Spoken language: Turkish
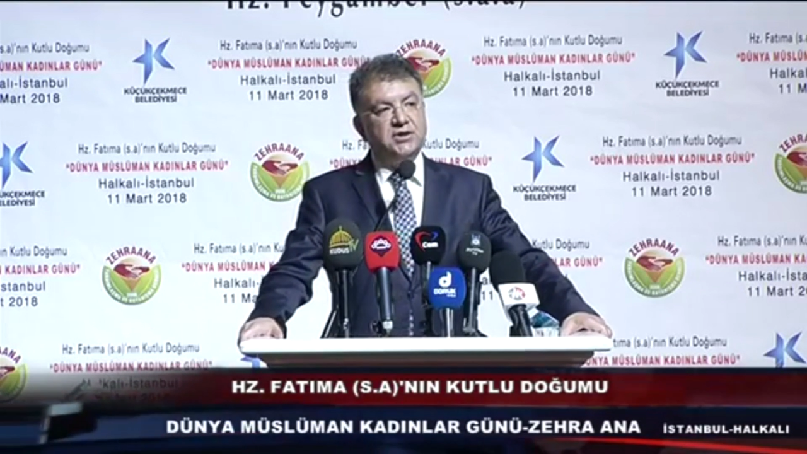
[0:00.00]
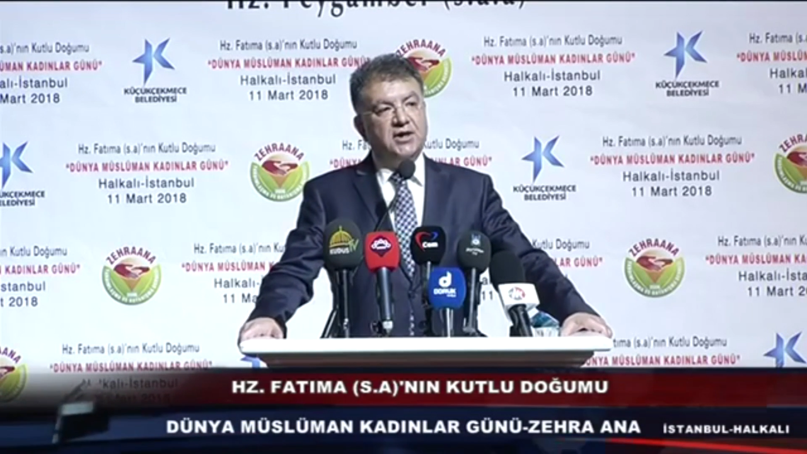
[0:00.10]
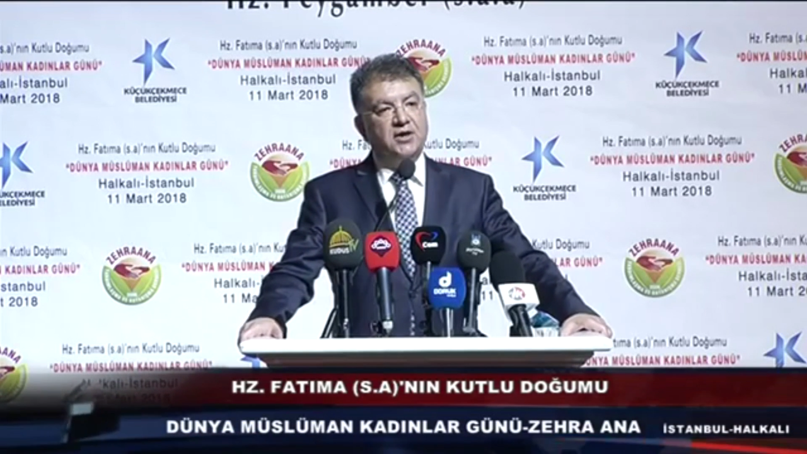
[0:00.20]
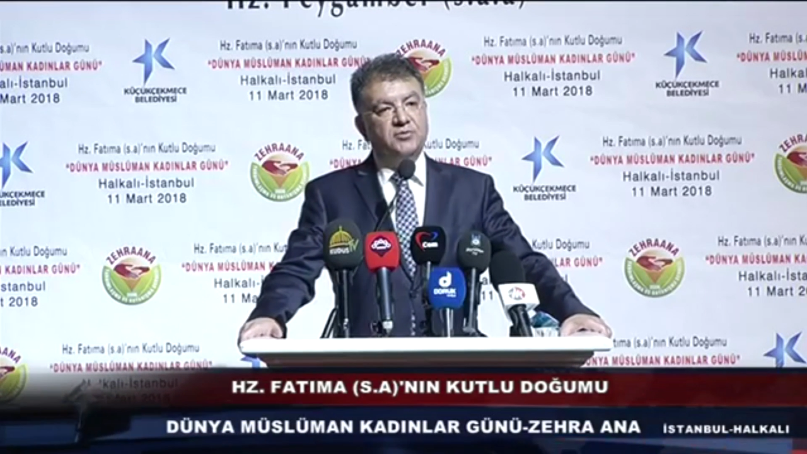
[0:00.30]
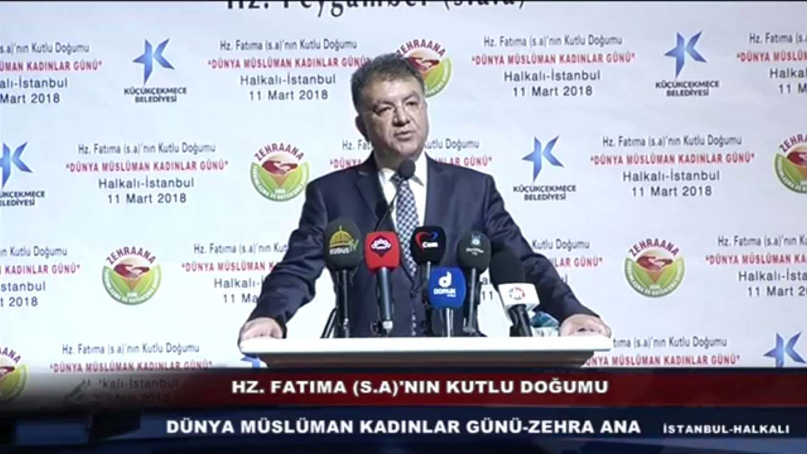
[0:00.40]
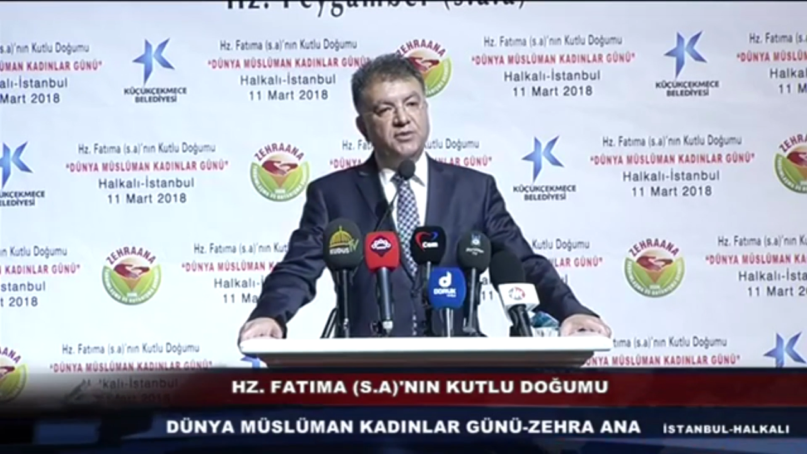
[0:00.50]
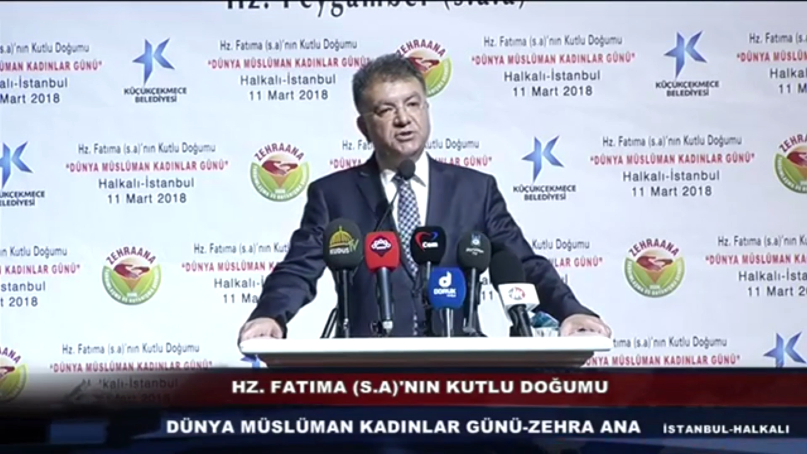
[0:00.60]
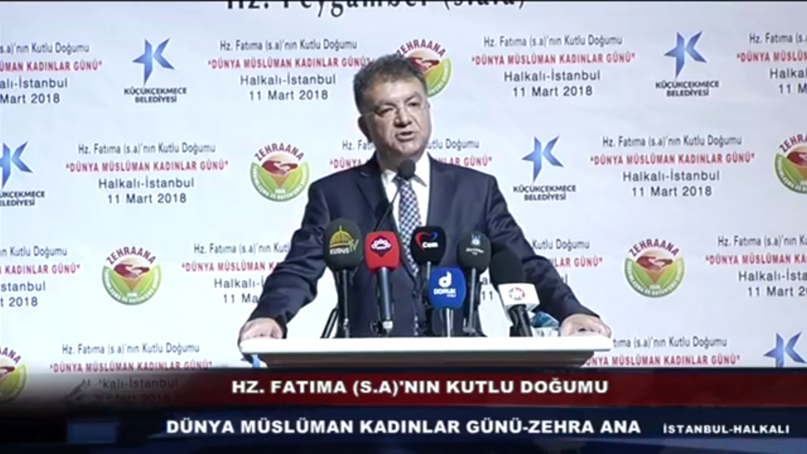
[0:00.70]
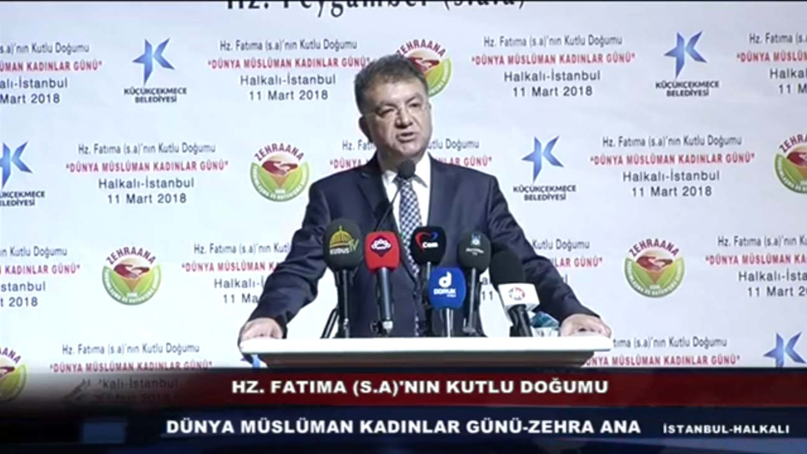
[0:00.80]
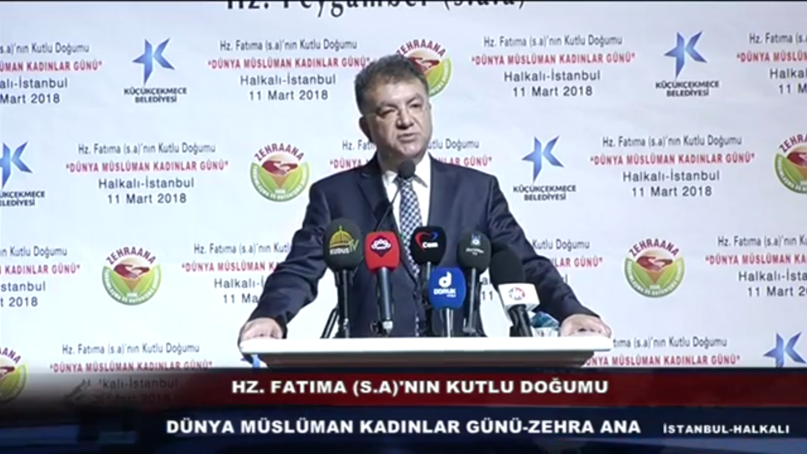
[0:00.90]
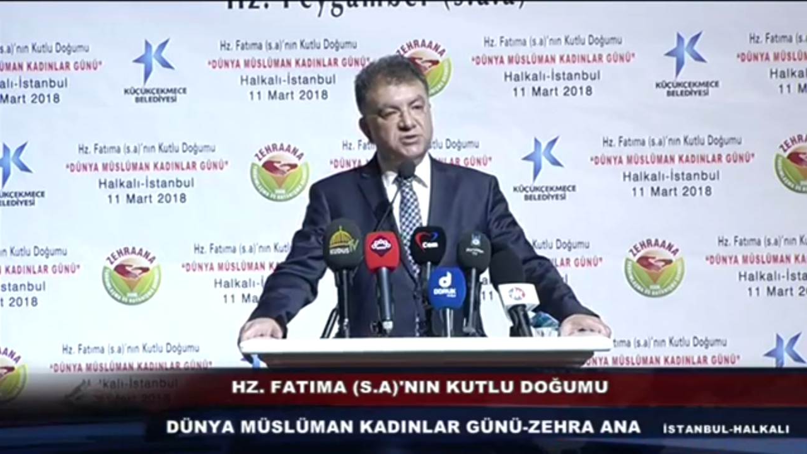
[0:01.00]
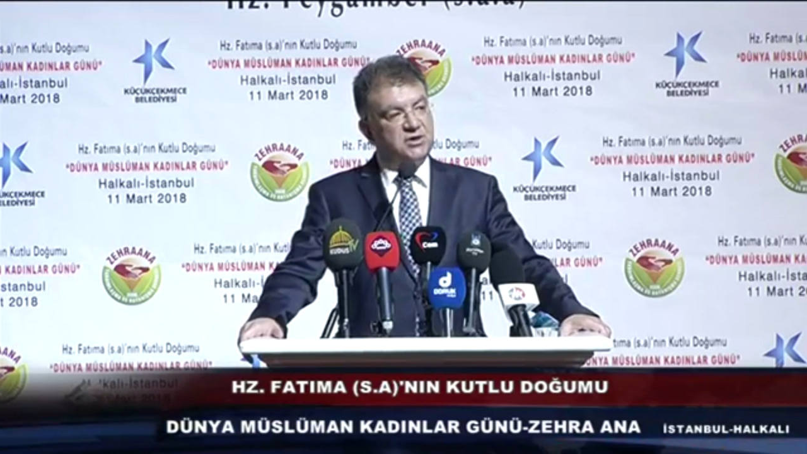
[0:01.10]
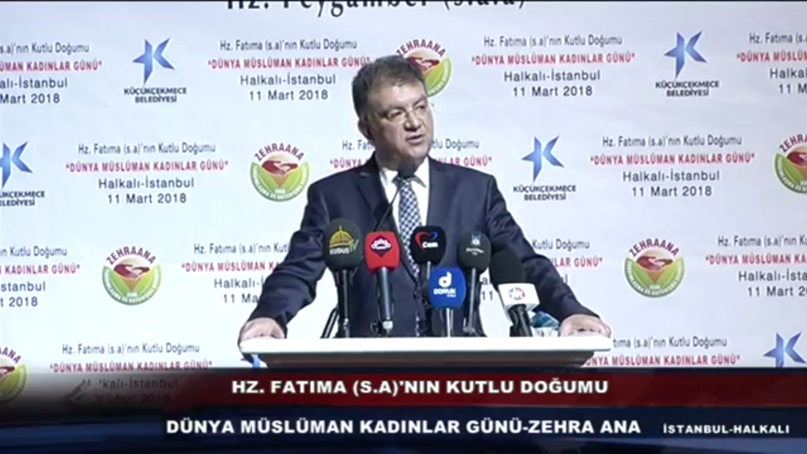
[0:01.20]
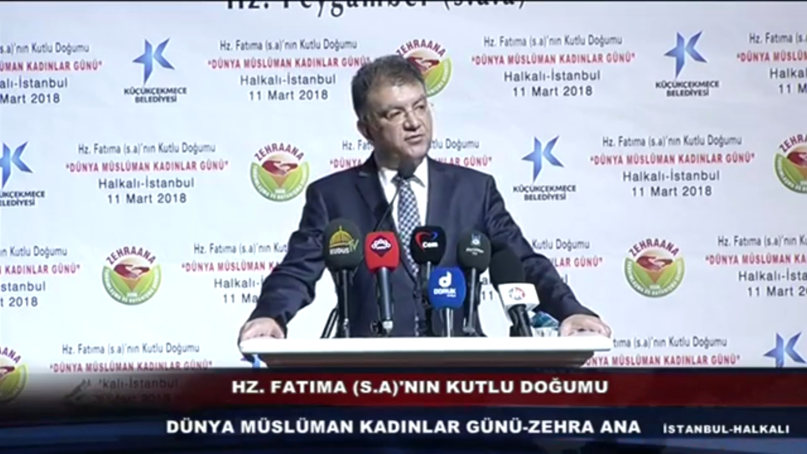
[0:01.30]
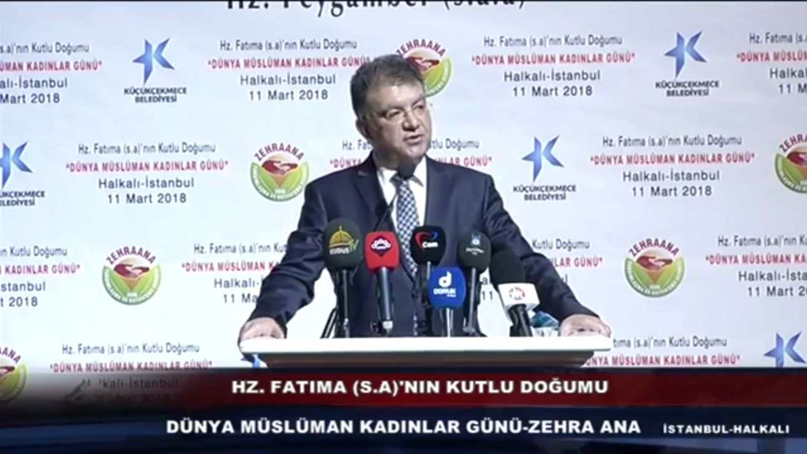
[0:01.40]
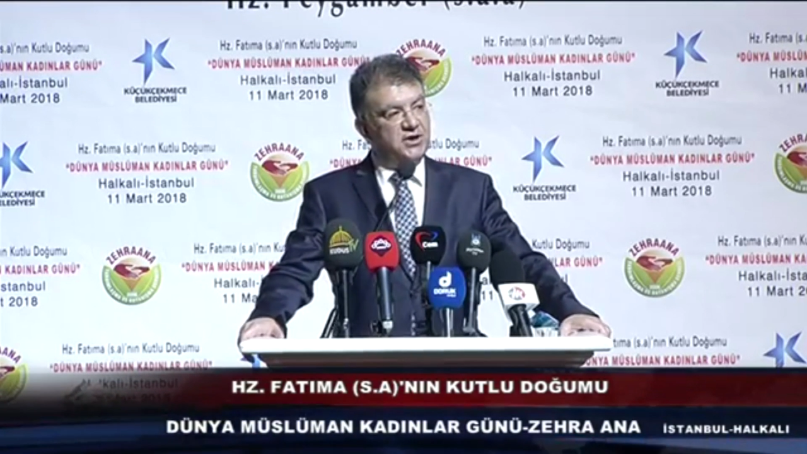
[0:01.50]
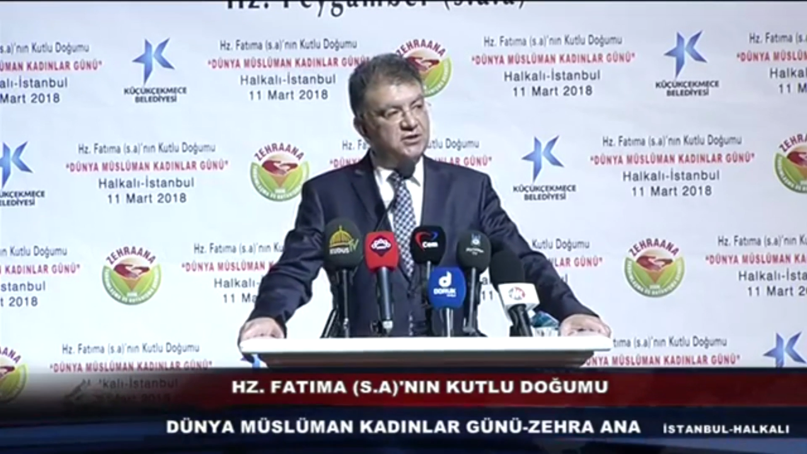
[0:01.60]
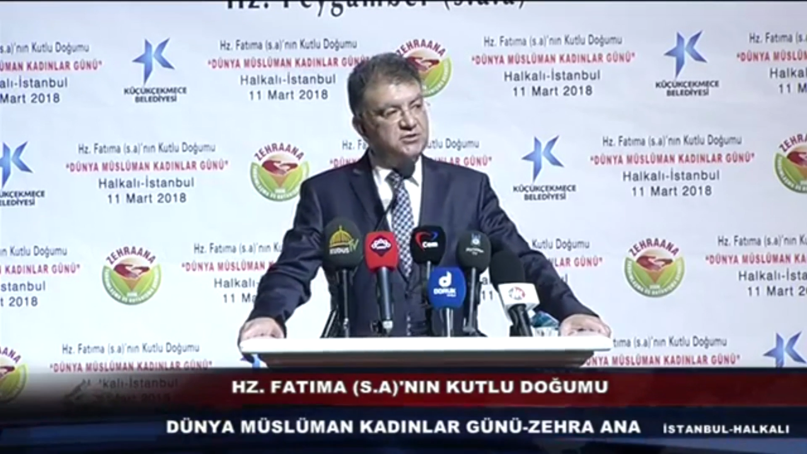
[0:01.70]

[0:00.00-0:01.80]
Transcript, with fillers: hem de meclisimiz tarafından